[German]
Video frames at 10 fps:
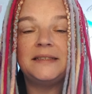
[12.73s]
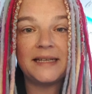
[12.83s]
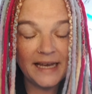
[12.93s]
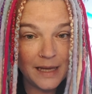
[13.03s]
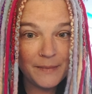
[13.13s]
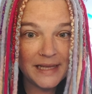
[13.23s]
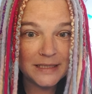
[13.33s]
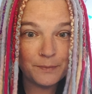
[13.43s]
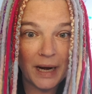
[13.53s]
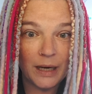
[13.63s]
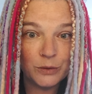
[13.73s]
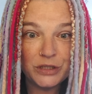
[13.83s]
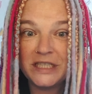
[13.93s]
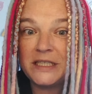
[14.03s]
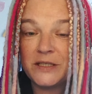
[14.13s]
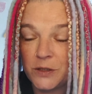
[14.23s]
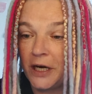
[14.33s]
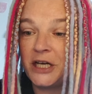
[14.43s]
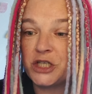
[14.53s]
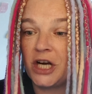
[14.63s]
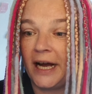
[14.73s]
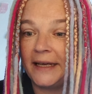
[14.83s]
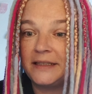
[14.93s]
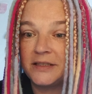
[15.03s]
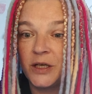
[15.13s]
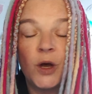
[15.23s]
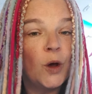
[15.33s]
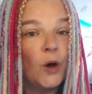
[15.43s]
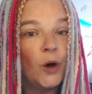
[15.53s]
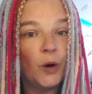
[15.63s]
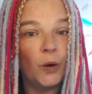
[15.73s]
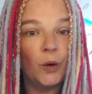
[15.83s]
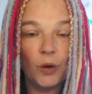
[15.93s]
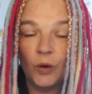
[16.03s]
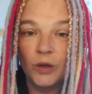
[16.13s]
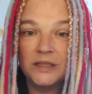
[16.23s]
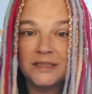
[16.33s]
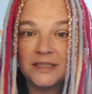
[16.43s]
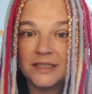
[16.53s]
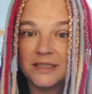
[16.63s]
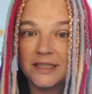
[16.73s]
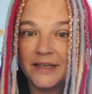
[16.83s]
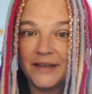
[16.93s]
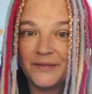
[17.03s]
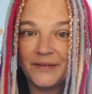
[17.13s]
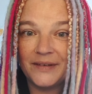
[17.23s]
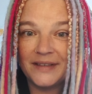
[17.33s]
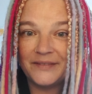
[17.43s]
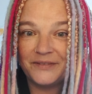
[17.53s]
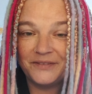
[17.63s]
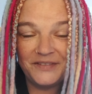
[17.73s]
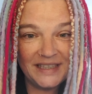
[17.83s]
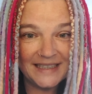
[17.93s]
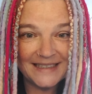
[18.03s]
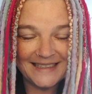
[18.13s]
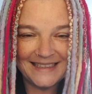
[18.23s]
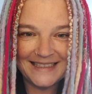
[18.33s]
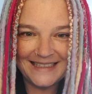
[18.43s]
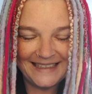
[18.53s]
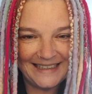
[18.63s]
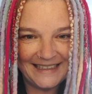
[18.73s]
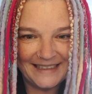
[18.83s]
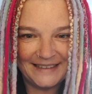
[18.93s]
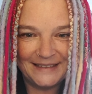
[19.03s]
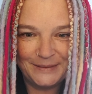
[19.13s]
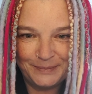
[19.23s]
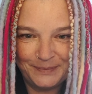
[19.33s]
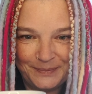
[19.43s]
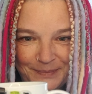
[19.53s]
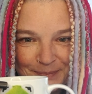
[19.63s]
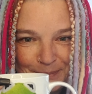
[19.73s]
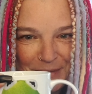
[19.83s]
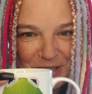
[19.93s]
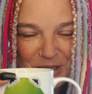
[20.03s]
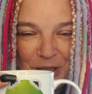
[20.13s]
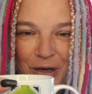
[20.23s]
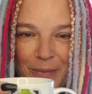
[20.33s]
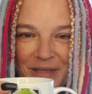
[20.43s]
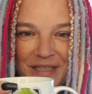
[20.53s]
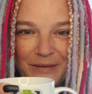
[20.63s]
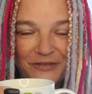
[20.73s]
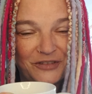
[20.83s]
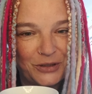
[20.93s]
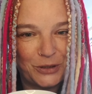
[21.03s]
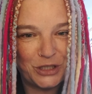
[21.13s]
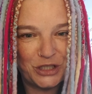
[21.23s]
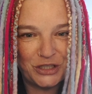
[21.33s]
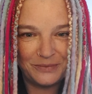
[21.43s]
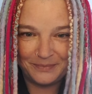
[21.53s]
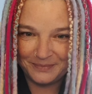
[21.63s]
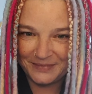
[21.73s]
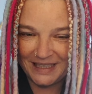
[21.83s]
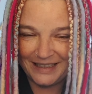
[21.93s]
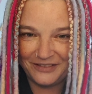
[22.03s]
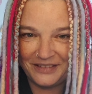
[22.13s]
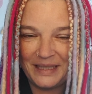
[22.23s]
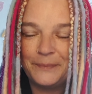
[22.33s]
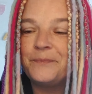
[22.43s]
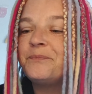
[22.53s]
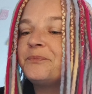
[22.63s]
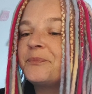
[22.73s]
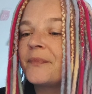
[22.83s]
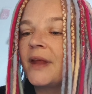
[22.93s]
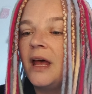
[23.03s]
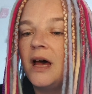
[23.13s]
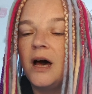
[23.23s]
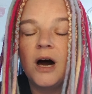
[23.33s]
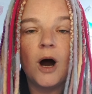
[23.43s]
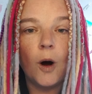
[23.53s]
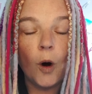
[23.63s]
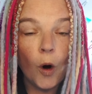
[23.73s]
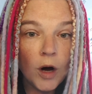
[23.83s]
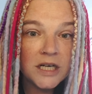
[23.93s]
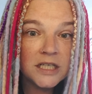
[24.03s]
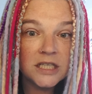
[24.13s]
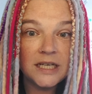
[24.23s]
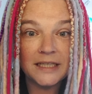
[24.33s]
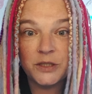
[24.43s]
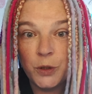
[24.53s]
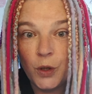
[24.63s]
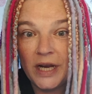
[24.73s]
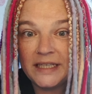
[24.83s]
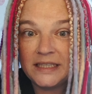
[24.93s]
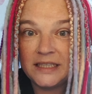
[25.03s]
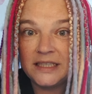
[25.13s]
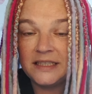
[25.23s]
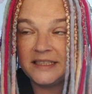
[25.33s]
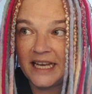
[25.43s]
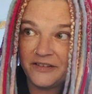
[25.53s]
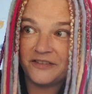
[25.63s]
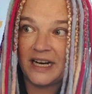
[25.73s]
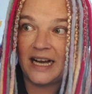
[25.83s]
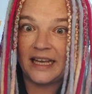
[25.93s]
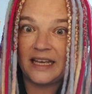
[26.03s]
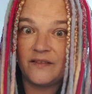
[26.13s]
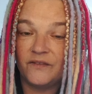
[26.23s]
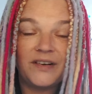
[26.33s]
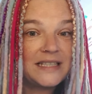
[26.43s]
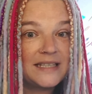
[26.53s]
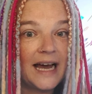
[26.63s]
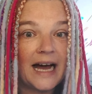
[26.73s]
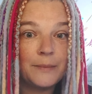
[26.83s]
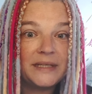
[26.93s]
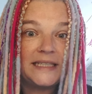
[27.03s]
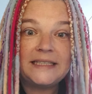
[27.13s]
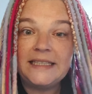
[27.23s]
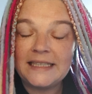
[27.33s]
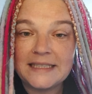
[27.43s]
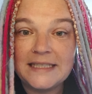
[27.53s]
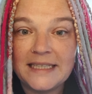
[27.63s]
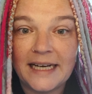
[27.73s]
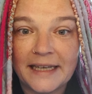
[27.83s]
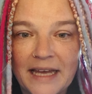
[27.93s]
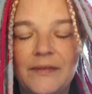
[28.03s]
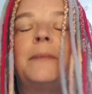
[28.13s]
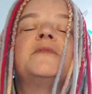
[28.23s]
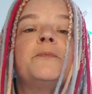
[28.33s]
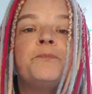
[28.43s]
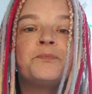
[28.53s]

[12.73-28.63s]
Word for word: Der Himmel ist blau, die Sonne scheint und wir sitzen hier mit Kermit dem Frosch Kaffee und natürlich der Frage, was habe ich die letzten Tage erwartet?